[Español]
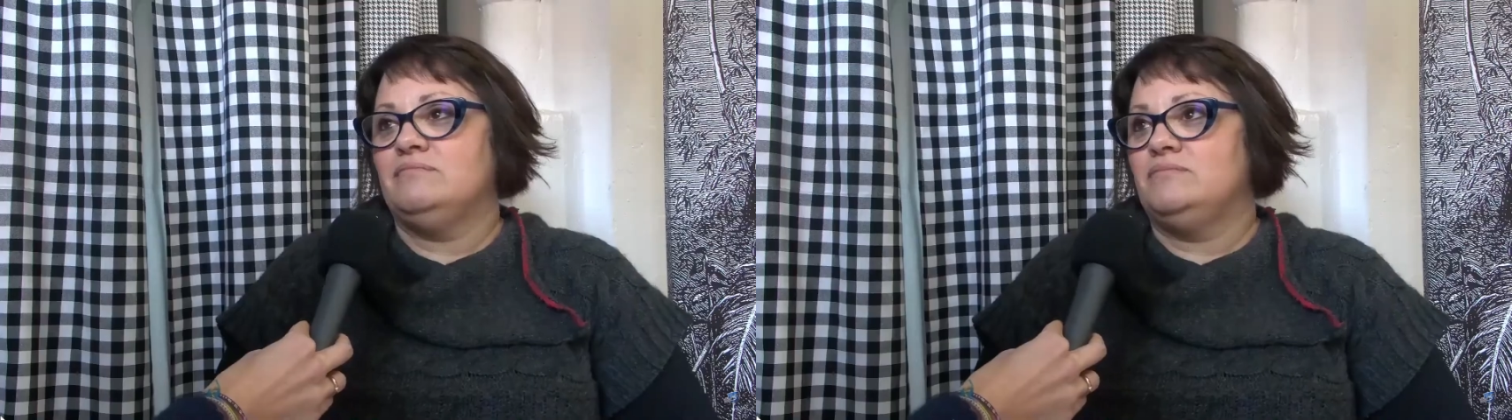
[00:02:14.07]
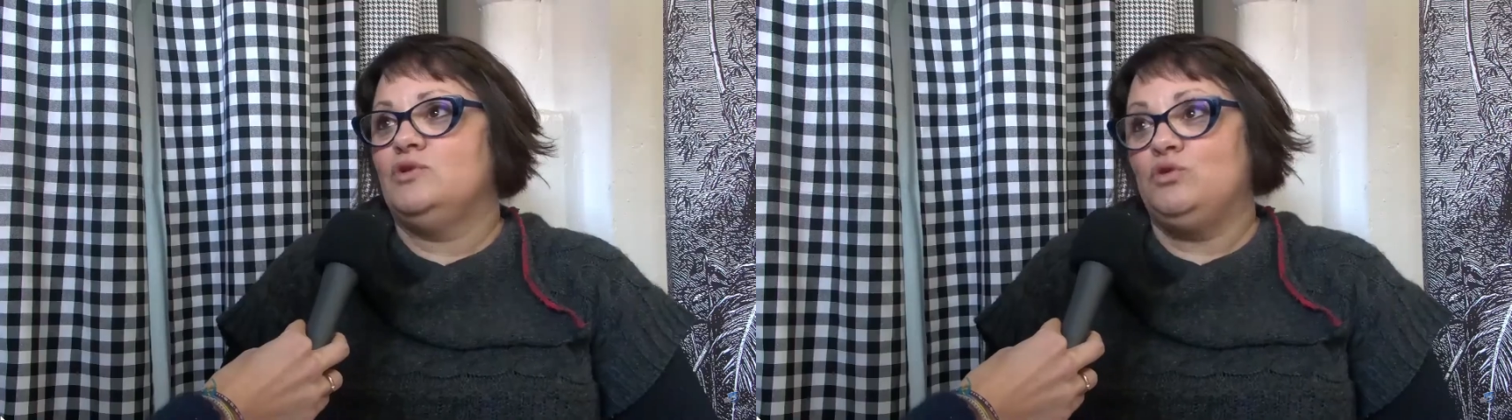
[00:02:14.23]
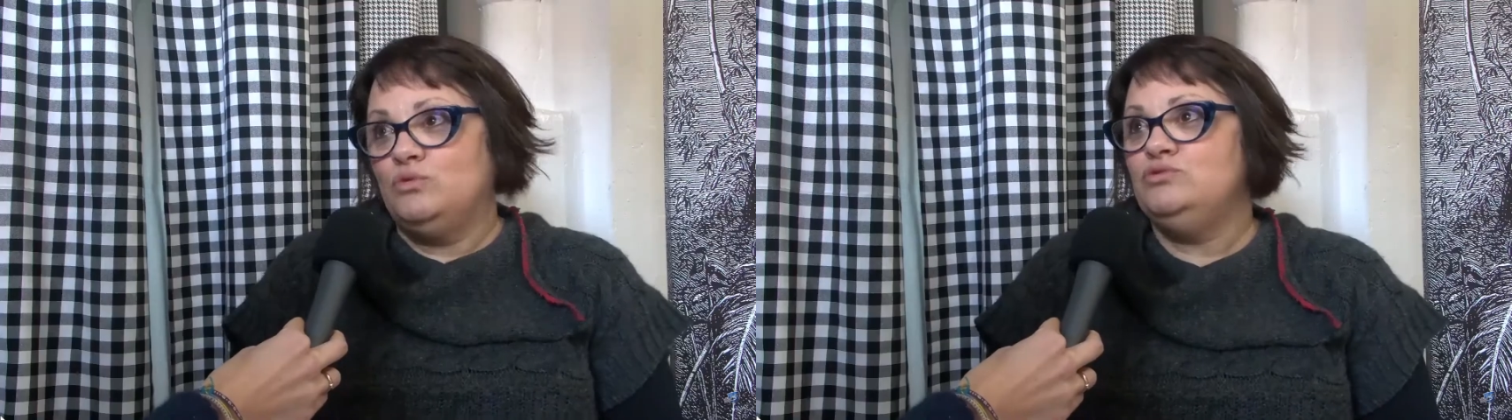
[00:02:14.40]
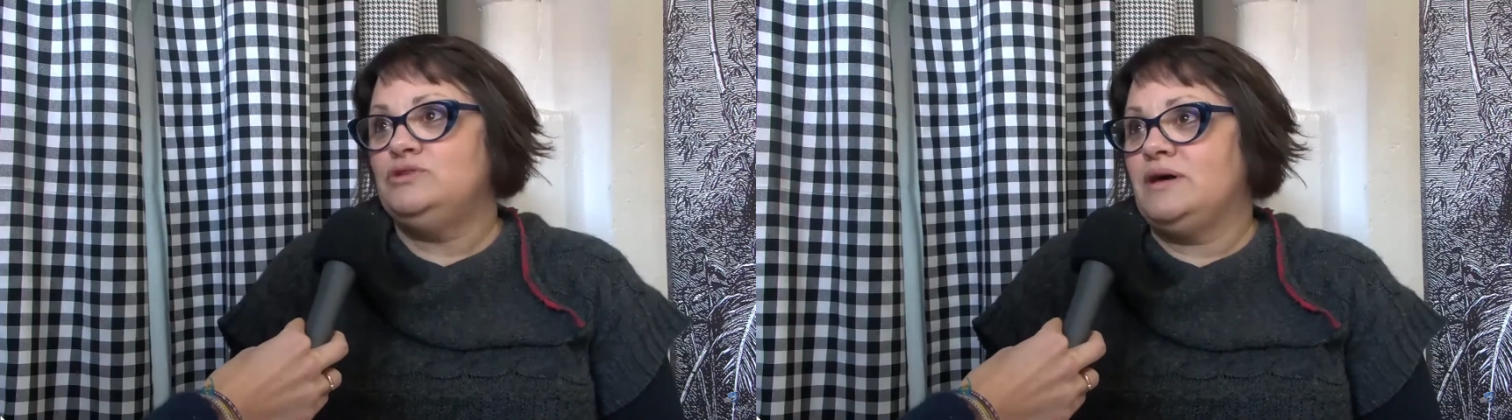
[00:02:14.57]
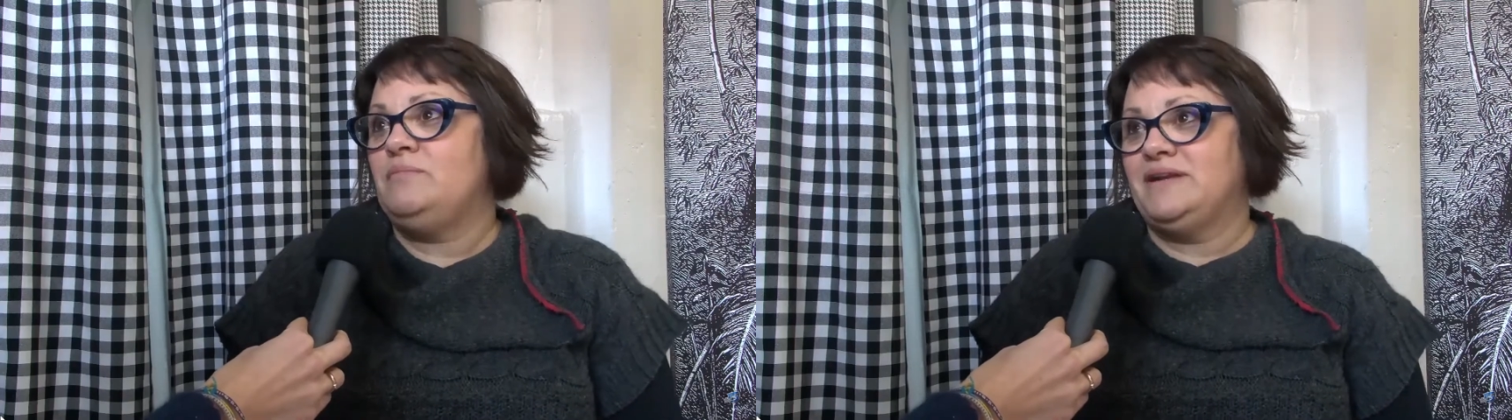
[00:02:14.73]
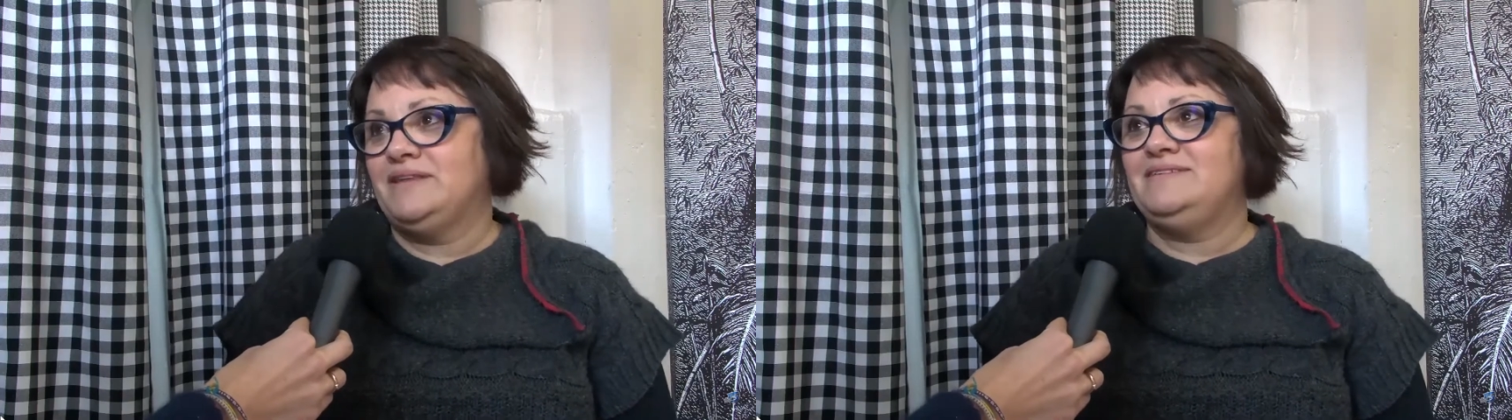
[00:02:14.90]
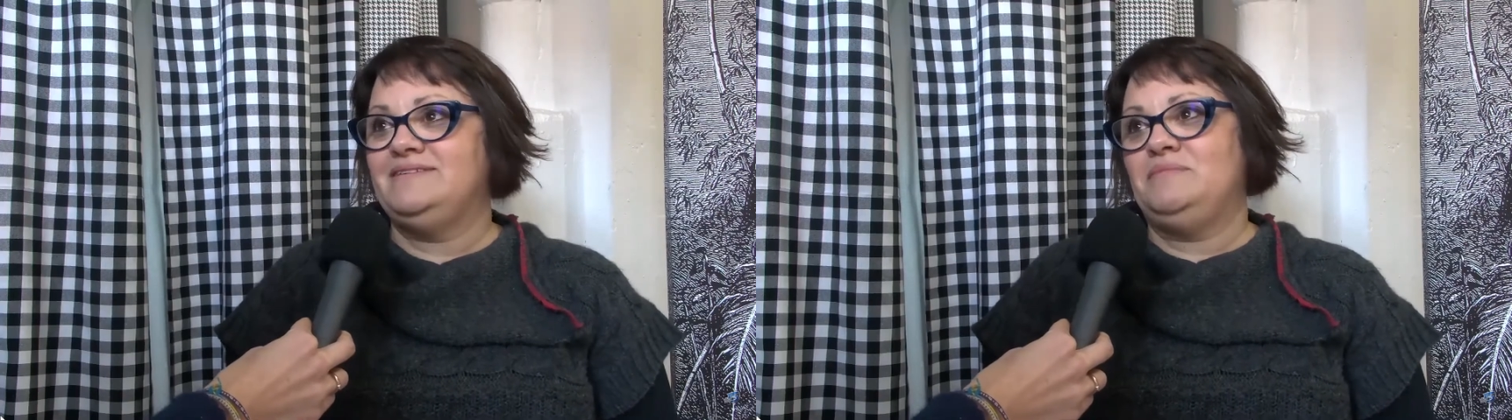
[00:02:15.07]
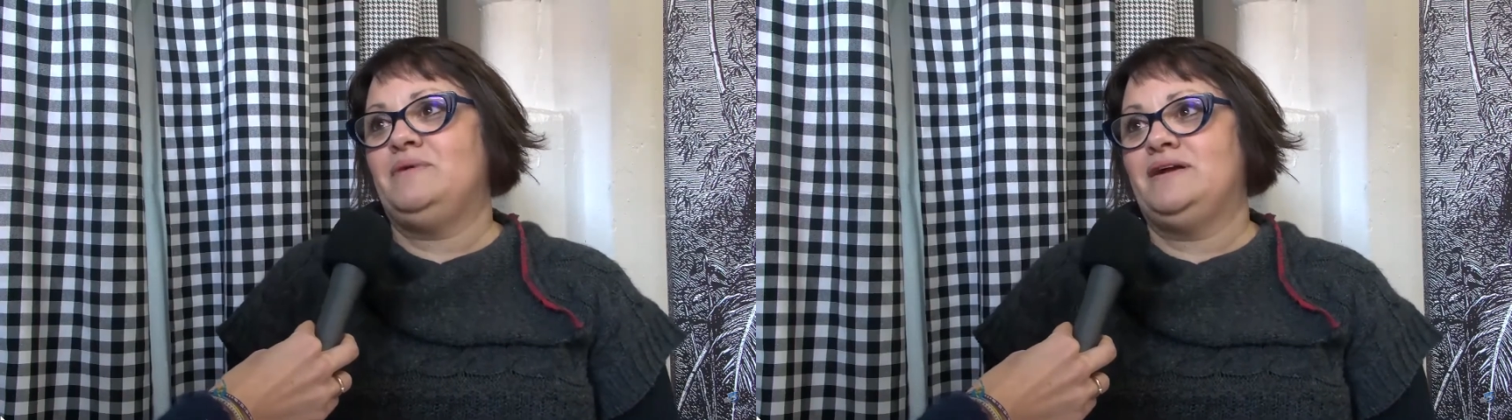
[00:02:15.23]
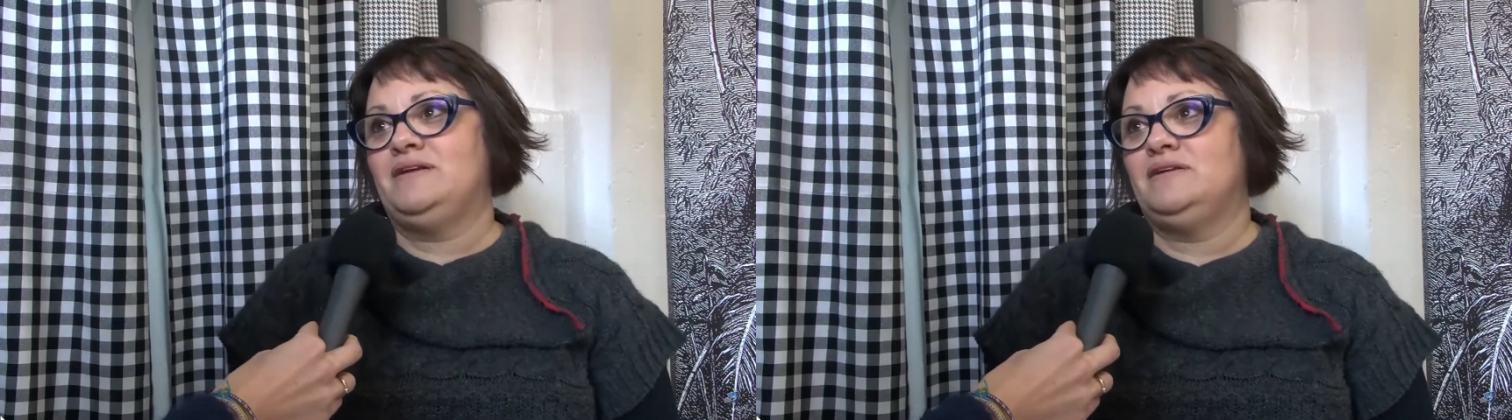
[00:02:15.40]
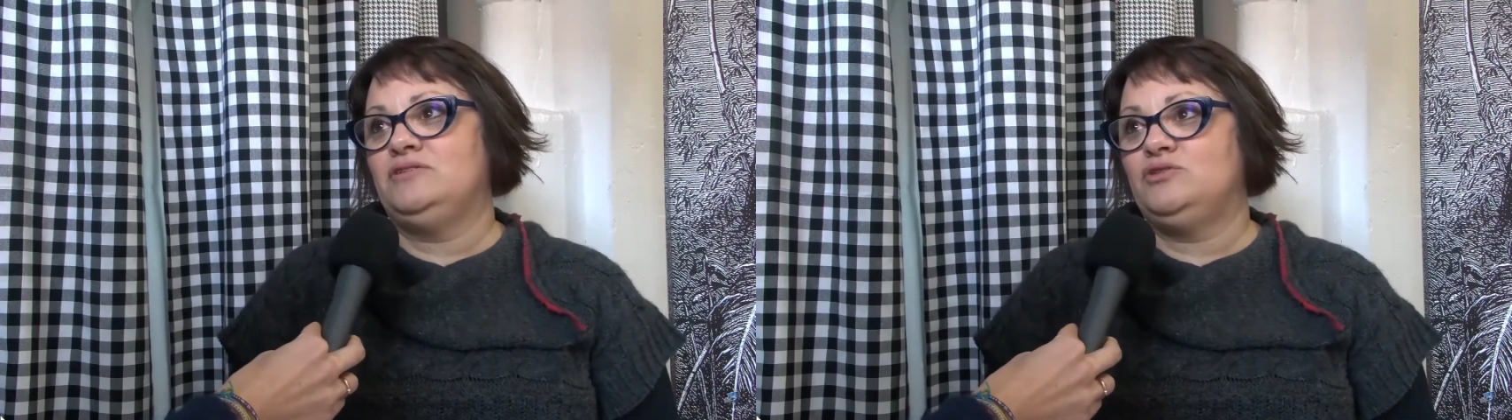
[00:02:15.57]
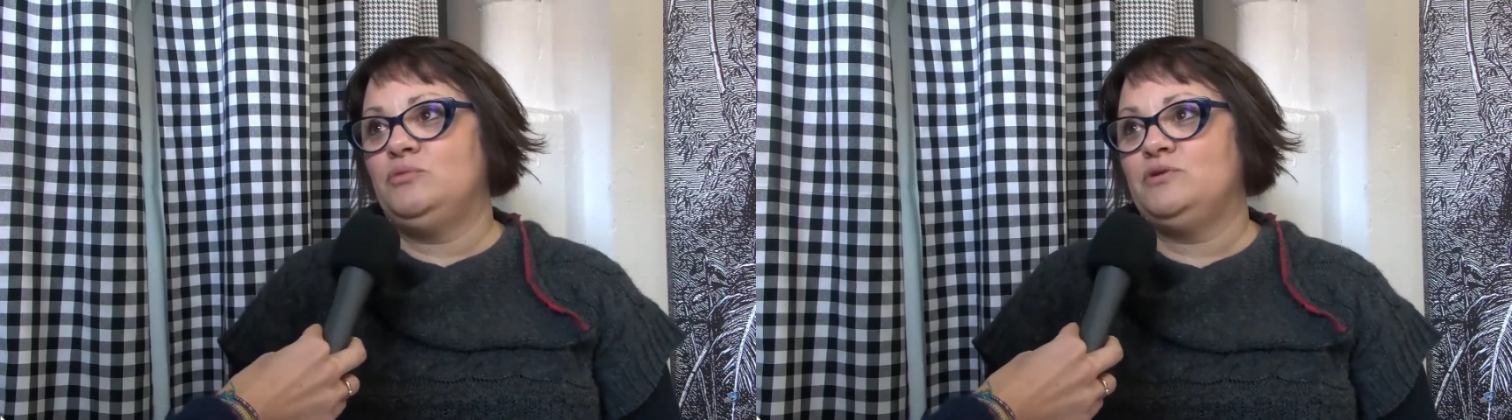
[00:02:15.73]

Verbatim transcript: nos gusta participar en estos